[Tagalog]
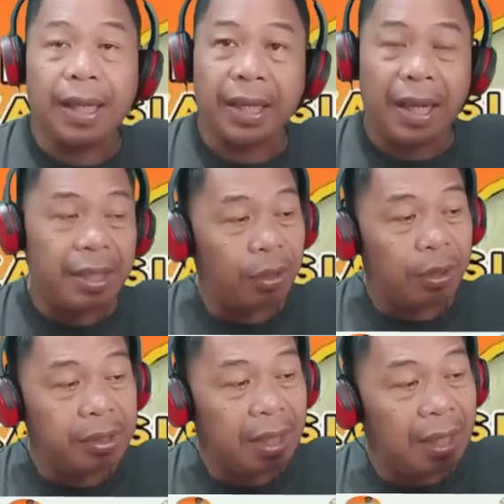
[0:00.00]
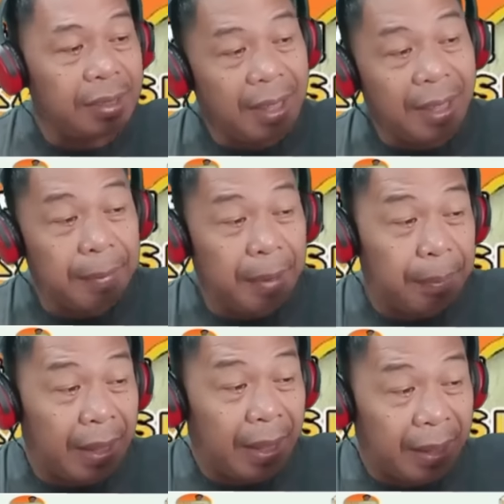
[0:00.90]
ayan ito, oh, lahat sila ay may
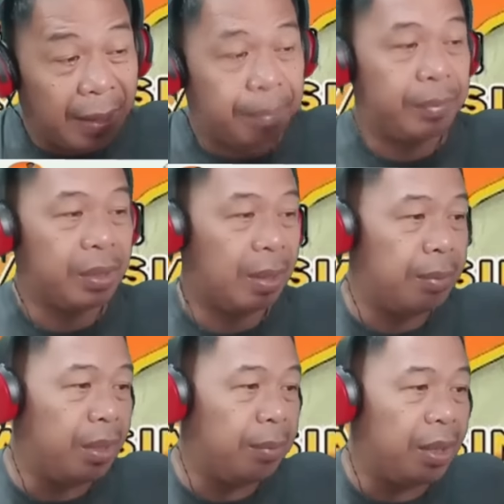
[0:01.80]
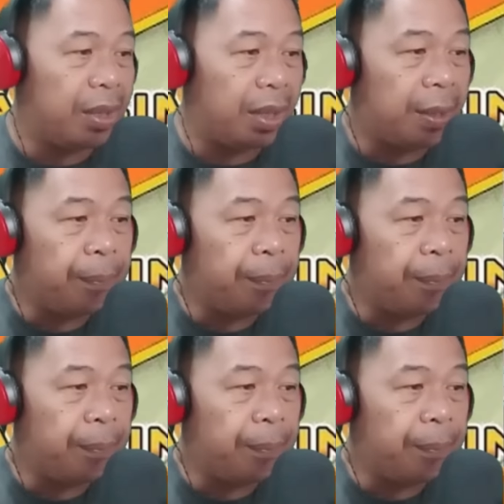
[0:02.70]
pangarap, sabi ni Midi. uh,